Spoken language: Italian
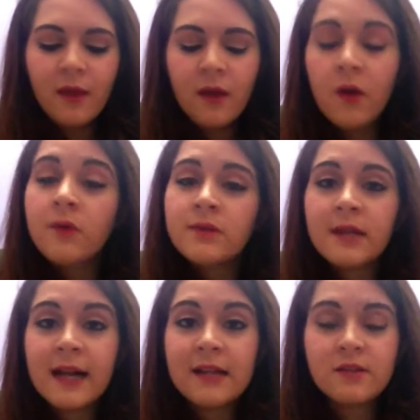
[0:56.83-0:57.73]
eh, questo
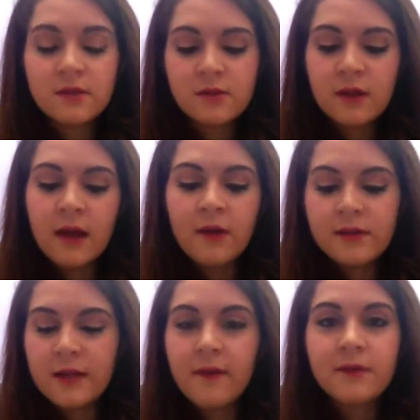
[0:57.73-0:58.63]
ragazzo
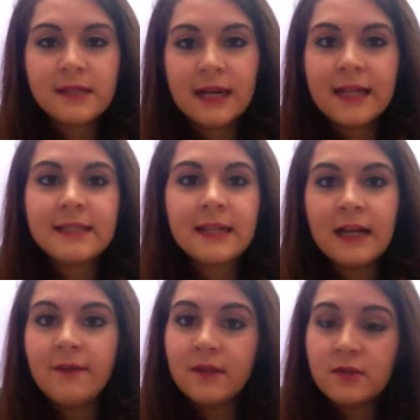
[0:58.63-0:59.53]
osserva questa ragazza da
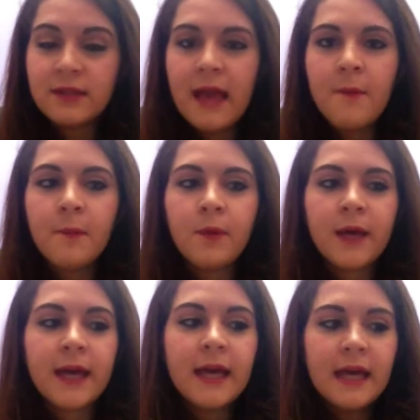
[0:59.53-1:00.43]
diverso tempo
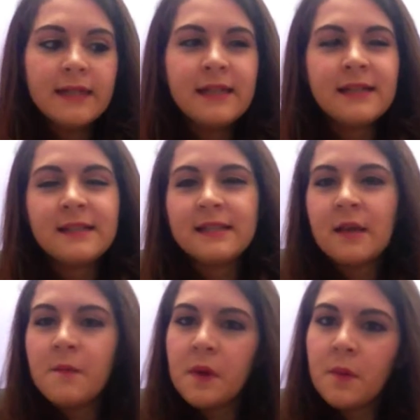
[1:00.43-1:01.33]
che se ne sta
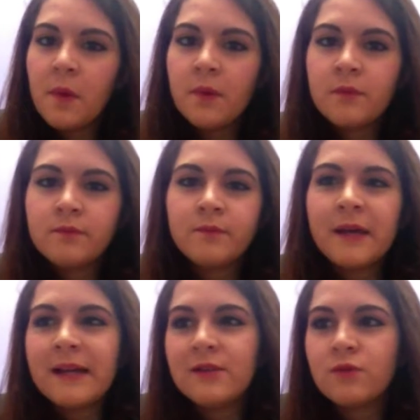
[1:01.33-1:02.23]
sempre un po'
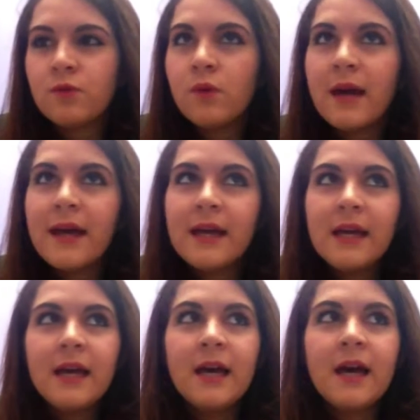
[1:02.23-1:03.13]
per le sue,
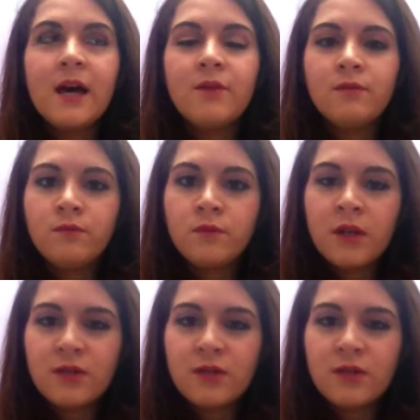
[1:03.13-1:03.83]
eh, non